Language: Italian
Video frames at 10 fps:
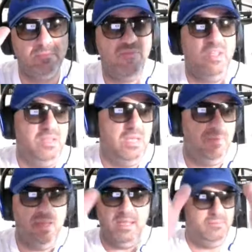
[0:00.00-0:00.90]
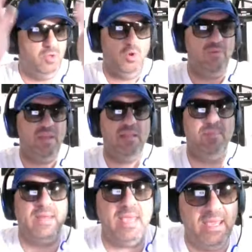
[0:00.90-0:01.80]
vendibile, non lo vendi
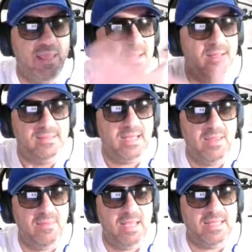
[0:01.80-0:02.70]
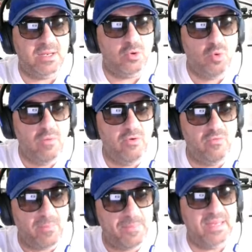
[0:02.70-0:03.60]
perché Taremi ad anno nuovo
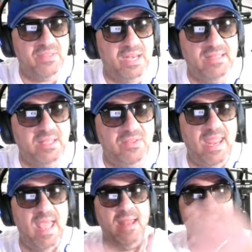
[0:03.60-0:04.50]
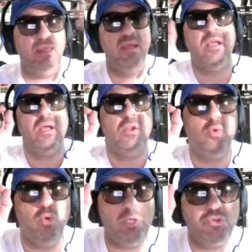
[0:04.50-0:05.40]
va per i 33 anni,
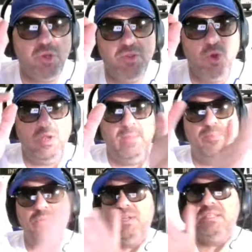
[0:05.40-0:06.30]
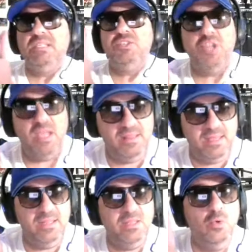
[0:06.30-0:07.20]
l'unico giocatore che potresti
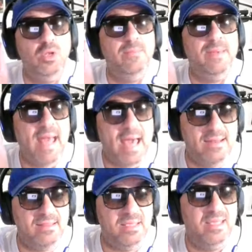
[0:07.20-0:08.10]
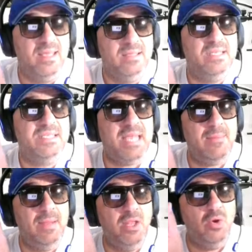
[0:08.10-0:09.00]
cedere, di cui liberarti di
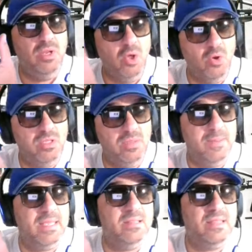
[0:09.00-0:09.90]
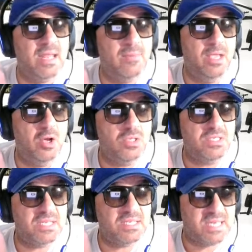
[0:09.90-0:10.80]
6 milioni lordi, perché Taremi
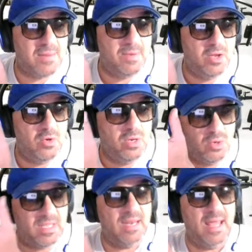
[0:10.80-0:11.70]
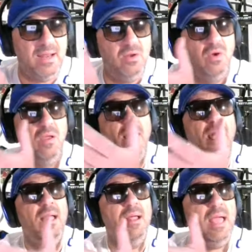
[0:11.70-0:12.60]
costa 6 milioni lordi all'anno,
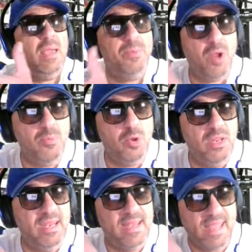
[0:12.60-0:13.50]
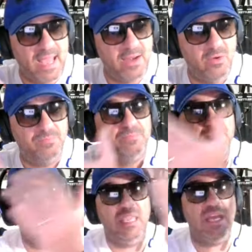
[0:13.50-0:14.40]
è proprio l'iraniano,
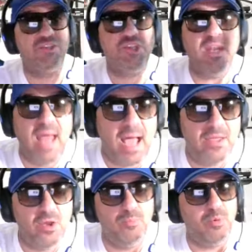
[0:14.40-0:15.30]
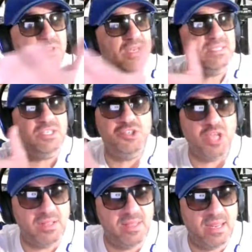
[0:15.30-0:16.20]
che a gennaio potresti
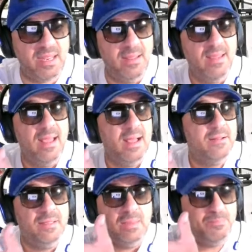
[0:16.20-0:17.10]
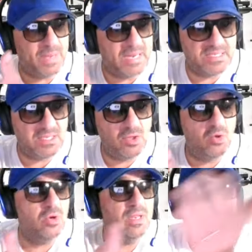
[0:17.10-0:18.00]
cedere in prestito
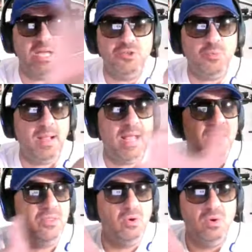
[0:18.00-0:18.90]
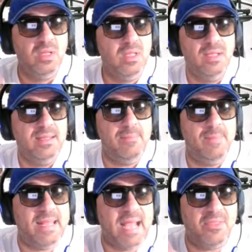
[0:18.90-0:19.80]
con ingaggio pagato nel
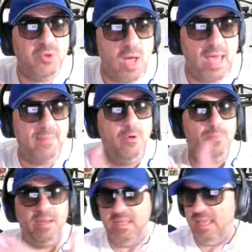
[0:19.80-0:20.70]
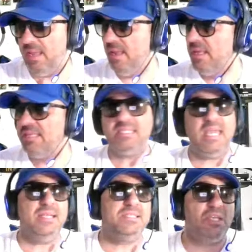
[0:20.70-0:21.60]
mercato arabo, perché se
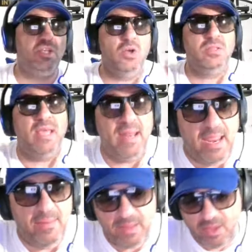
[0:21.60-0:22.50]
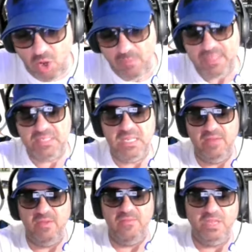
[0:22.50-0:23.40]
il signor Taremi, come
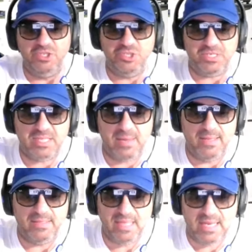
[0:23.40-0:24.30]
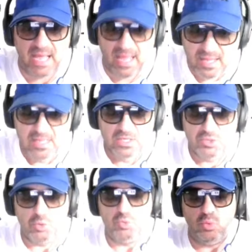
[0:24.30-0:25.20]
scrive Vince stamattina
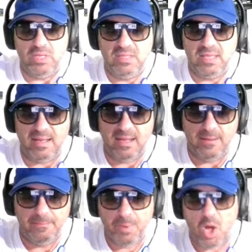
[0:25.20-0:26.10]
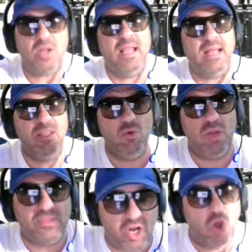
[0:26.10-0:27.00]
su Twitter, porca di
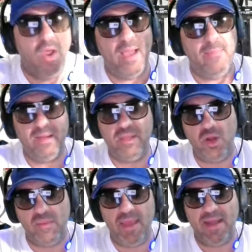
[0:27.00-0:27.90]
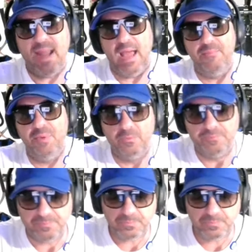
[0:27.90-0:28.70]
una troia, perché ora mi arrabbio.